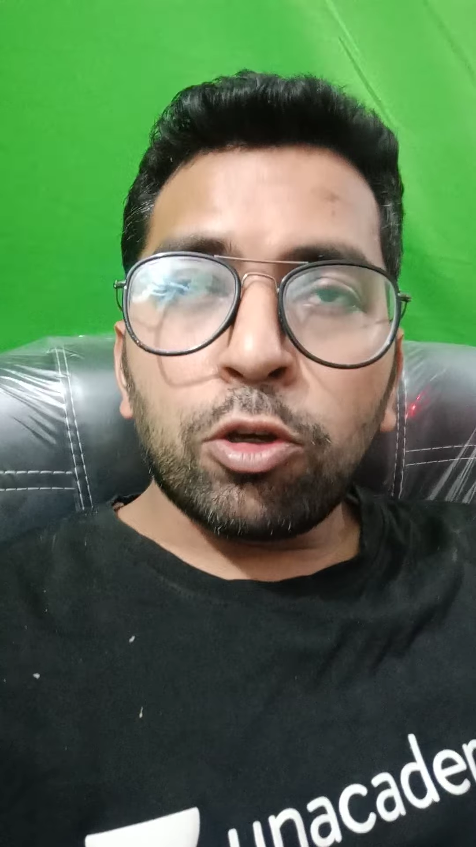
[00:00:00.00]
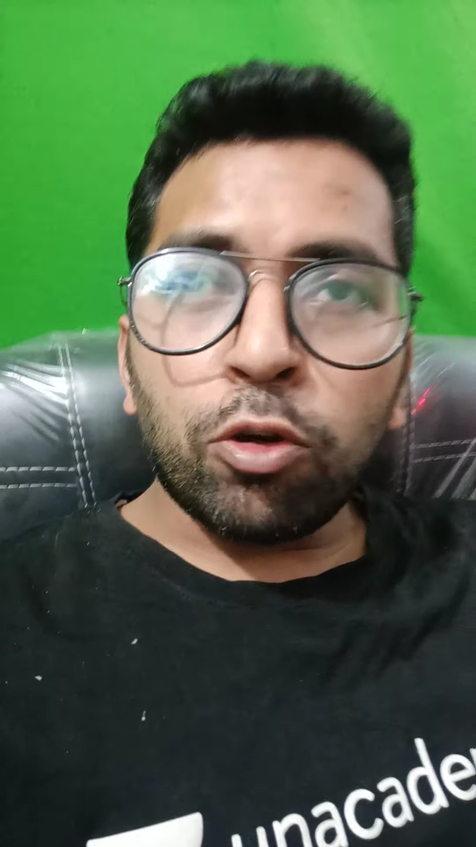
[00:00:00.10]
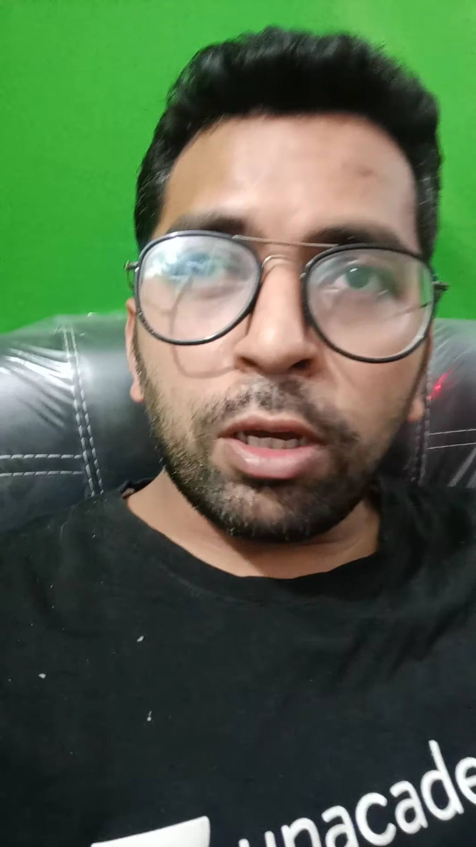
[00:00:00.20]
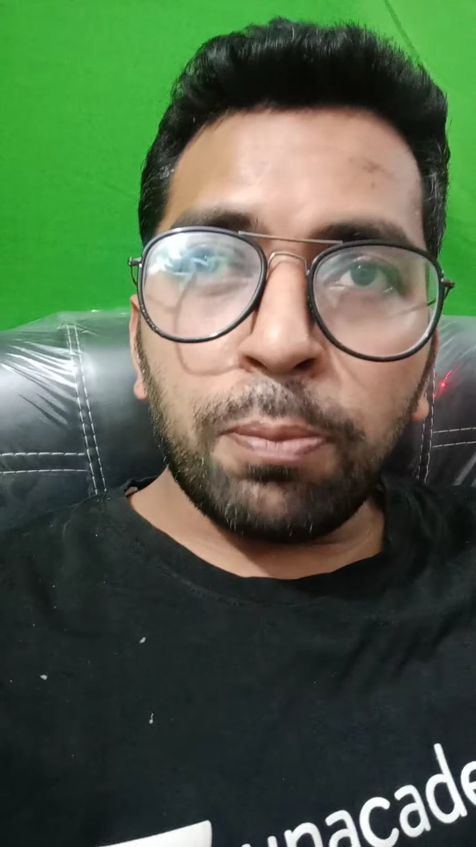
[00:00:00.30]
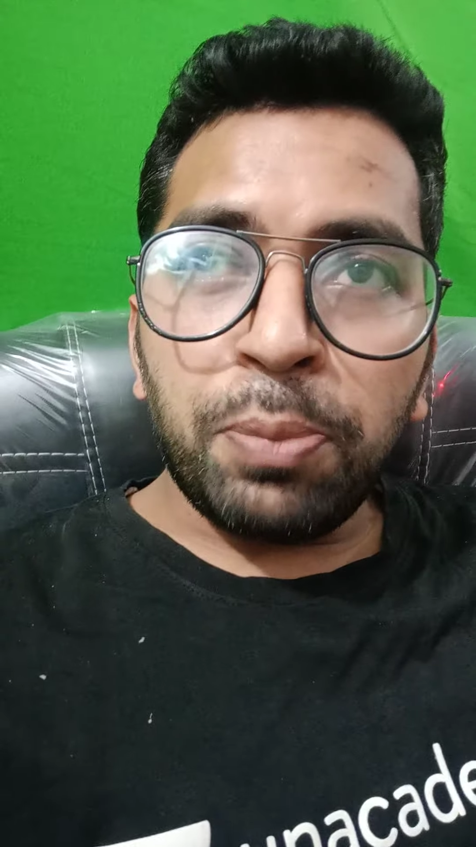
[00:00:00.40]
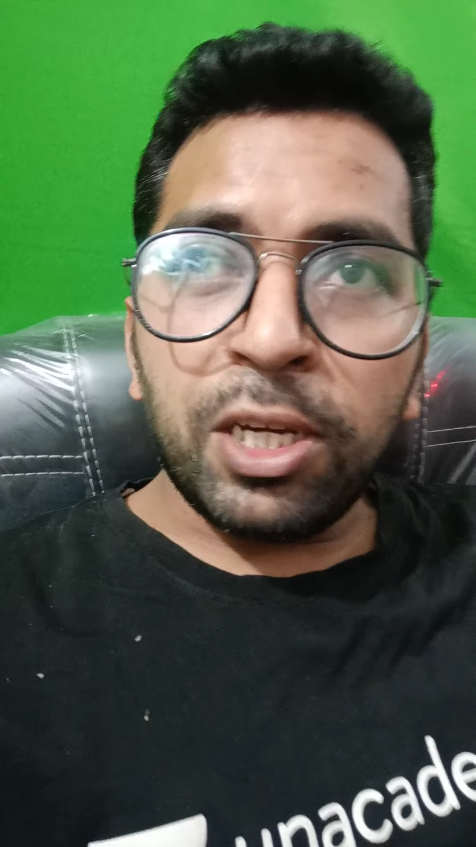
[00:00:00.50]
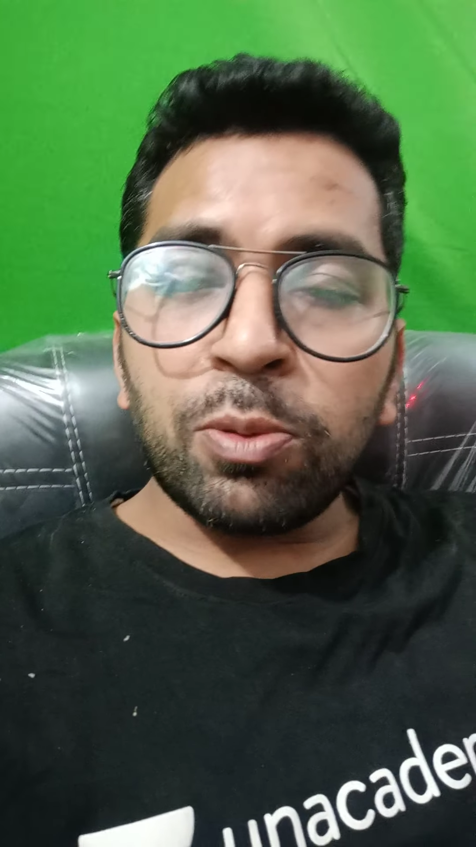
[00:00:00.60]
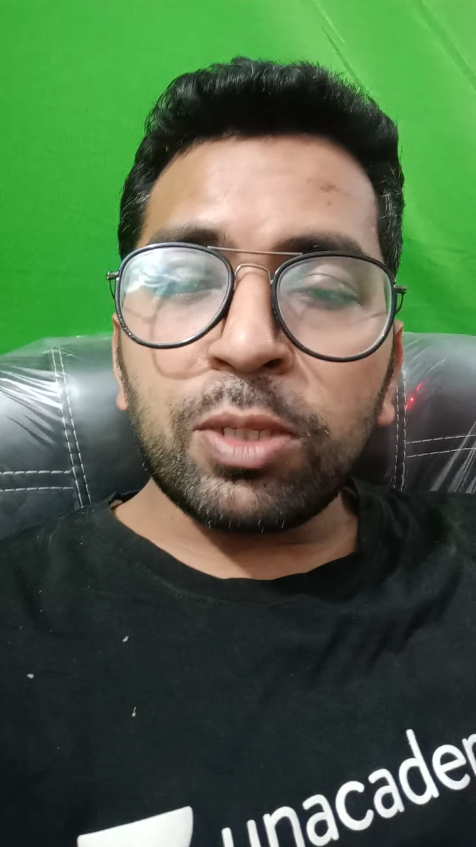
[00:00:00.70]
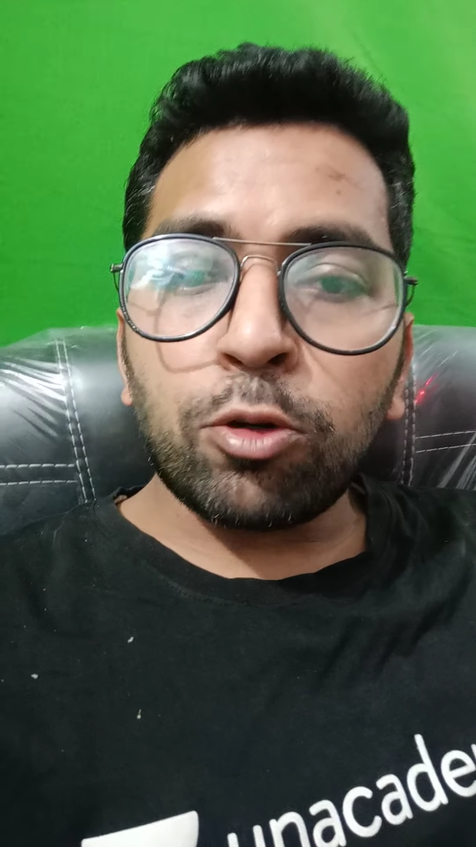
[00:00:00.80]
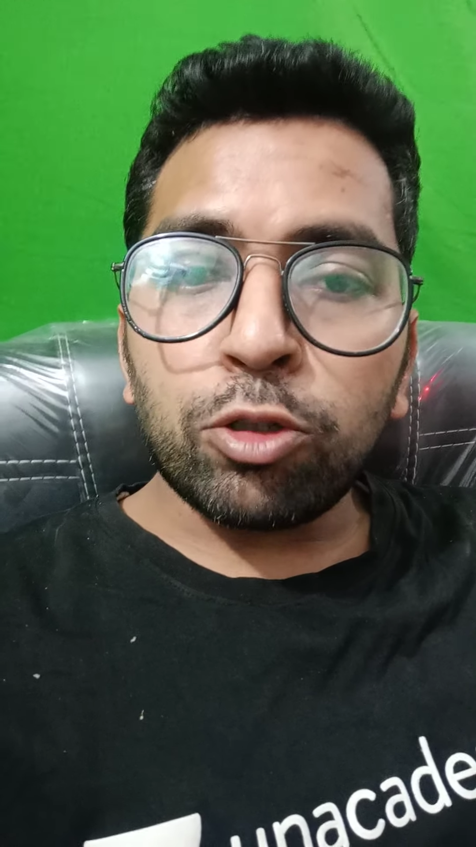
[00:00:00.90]
क्योंकि बीच
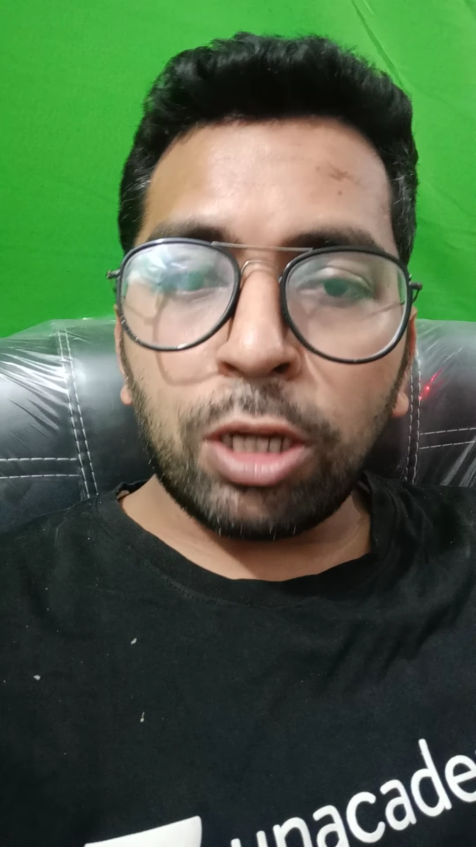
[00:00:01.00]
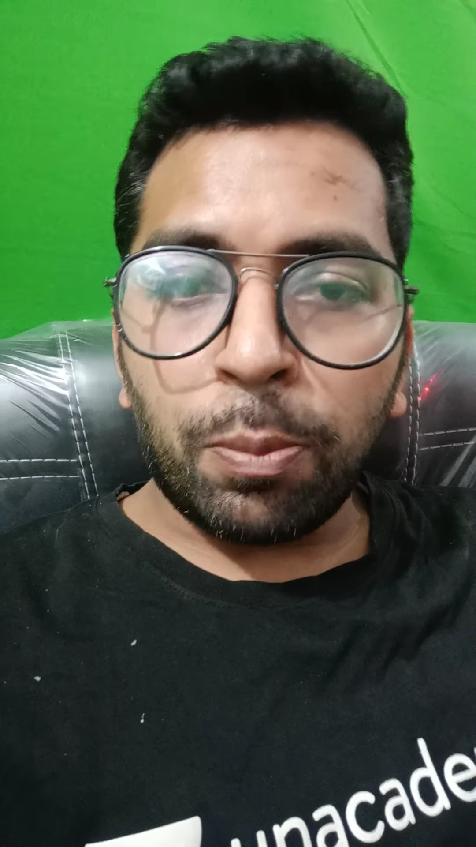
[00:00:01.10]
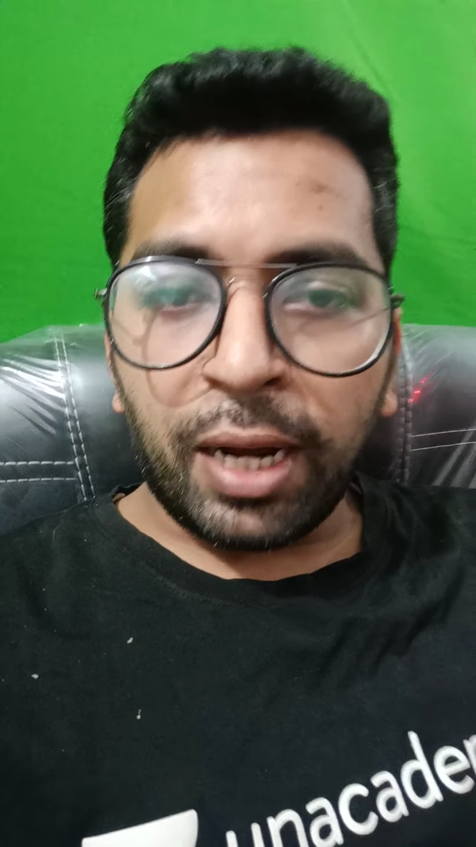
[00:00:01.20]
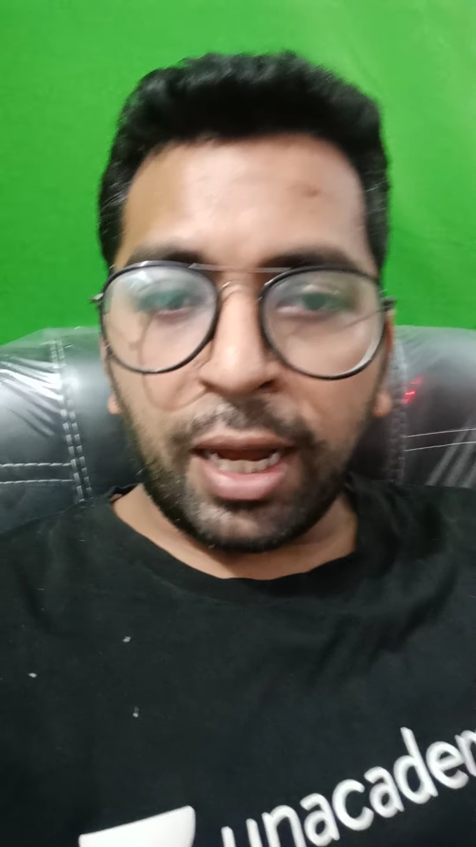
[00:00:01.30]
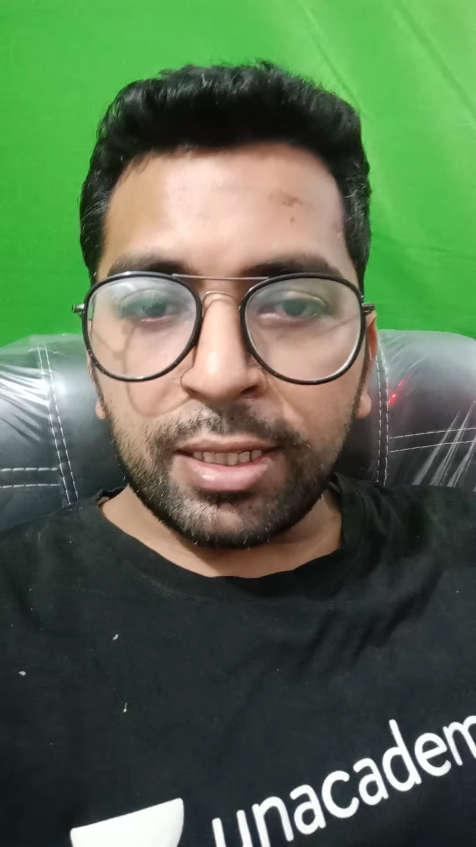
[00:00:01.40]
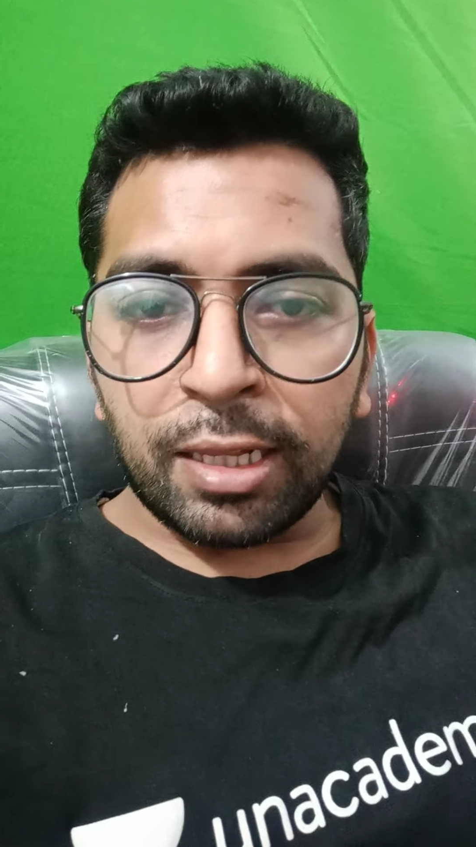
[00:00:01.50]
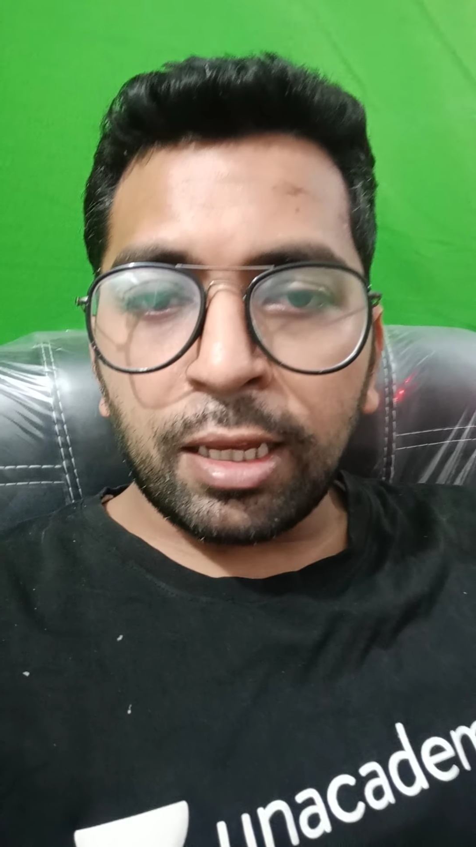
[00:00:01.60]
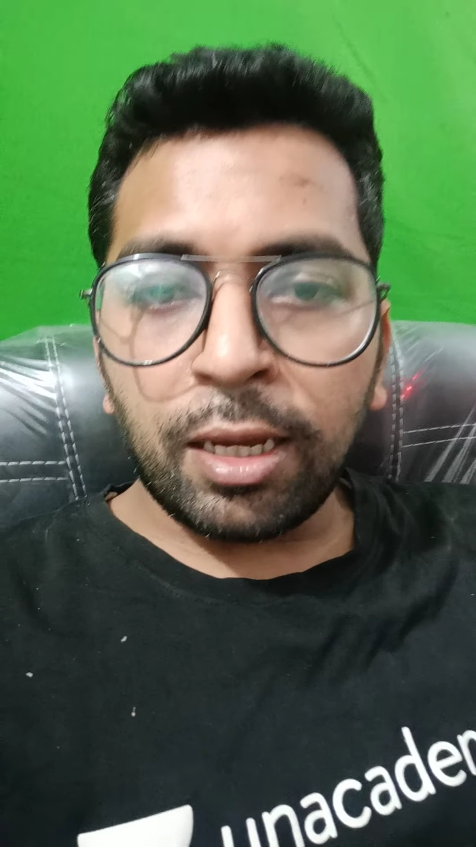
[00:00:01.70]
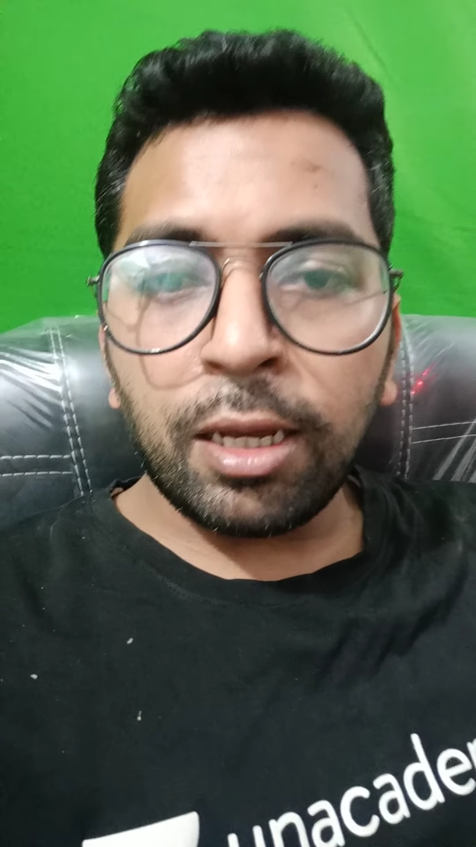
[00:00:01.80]
में से क्वेश्चन बनाए जाते